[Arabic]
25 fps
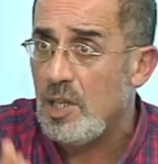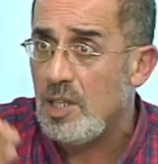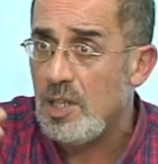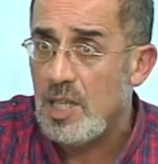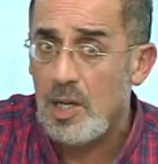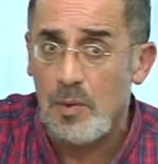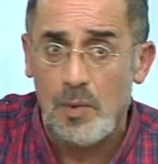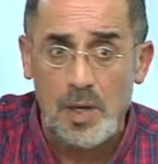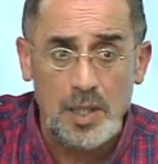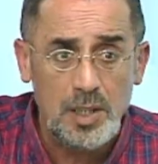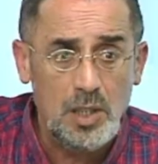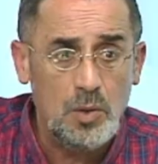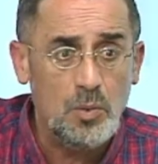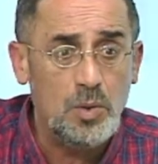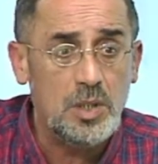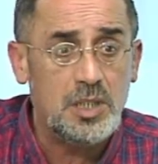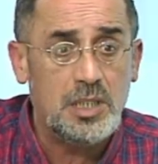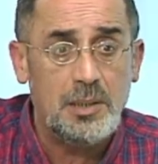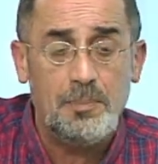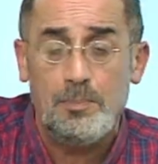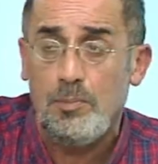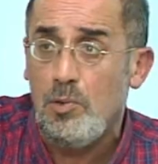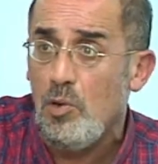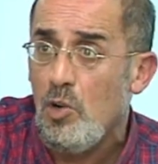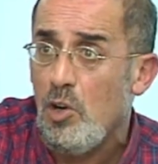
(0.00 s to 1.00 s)
للنوادي
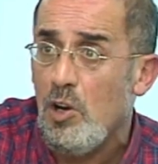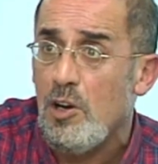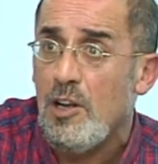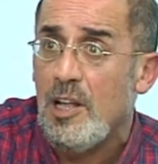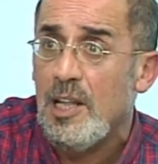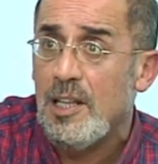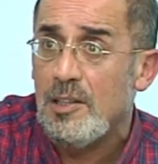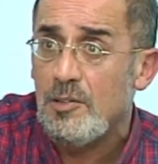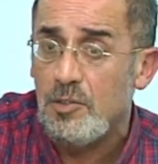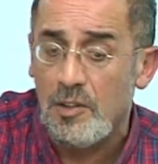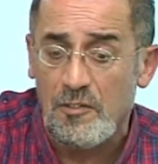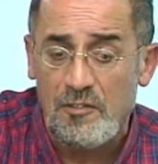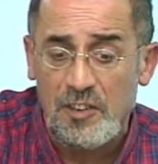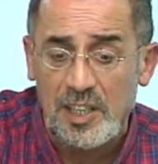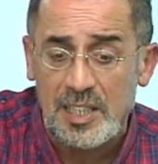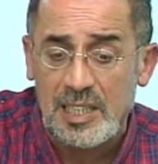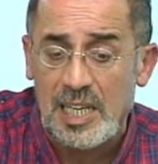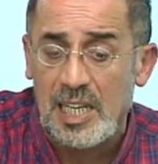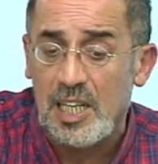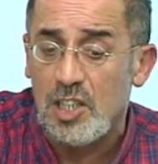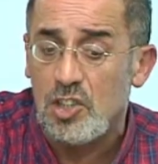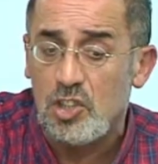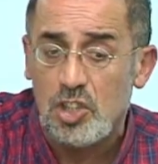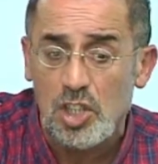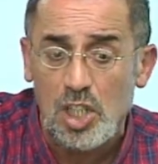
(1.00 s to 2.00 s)
ونتبعوه في
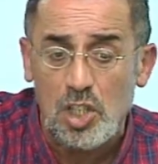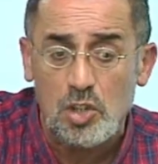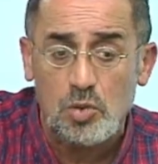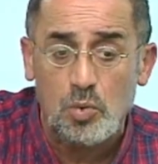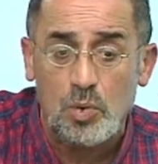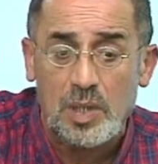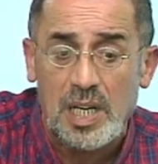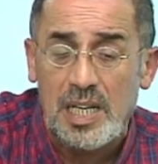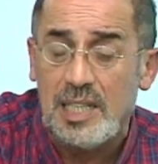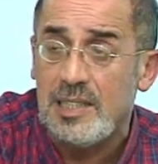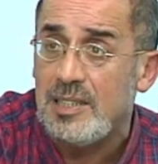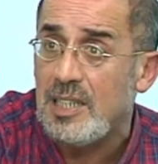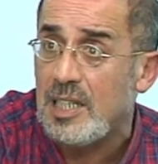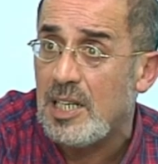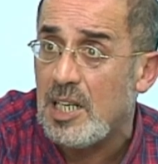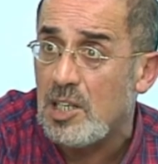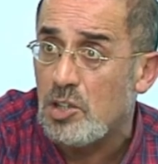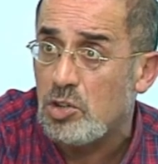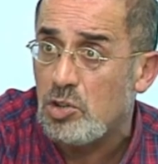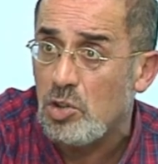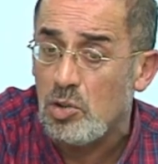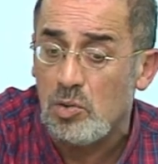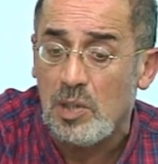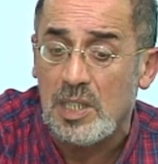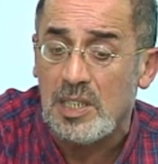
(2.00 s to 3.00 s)
كاي تشارج وقال دير
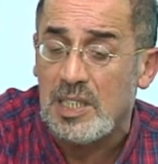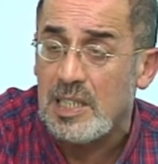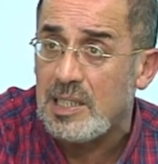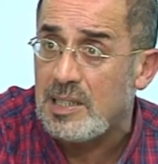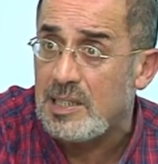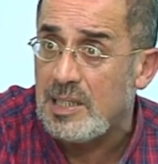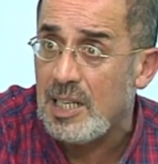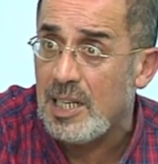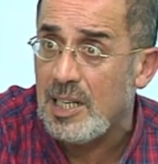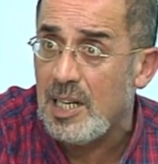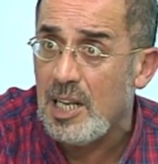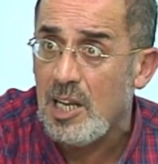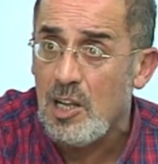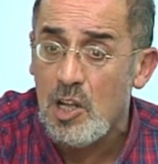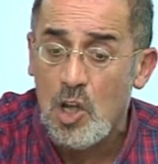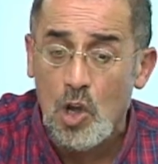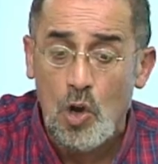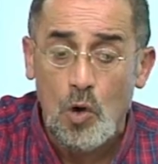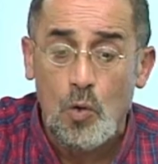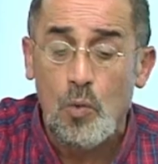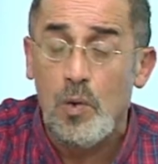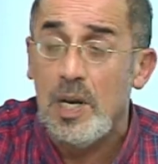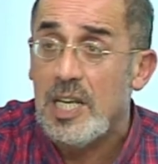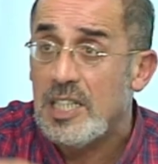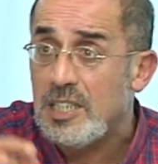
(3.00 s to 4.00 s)
ان سون تعطيك التيران
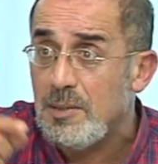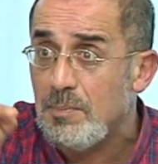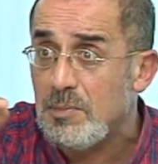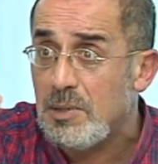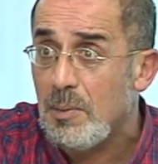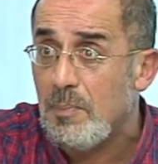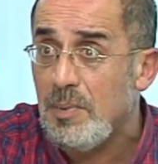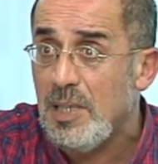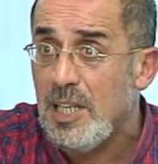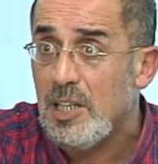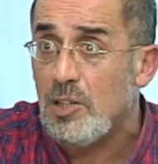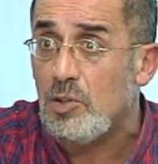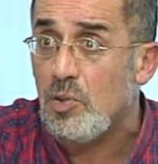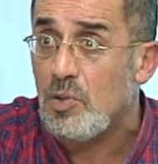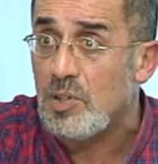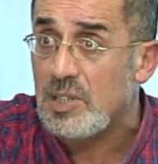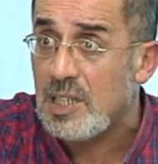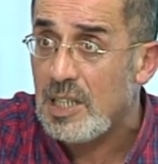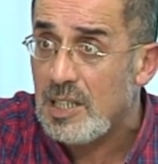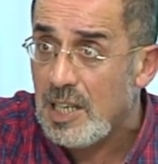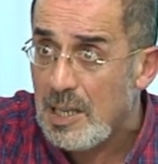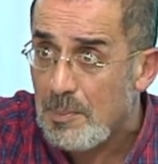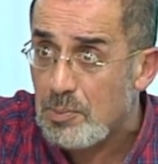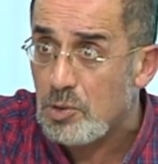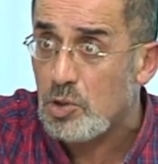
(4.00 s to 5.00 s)
ولازم تبنيه دون
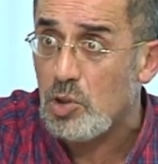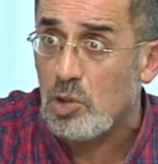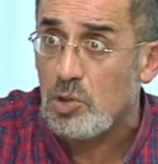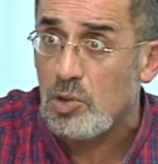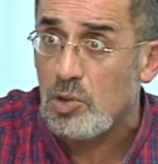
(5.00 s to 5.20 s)
ان لابس دو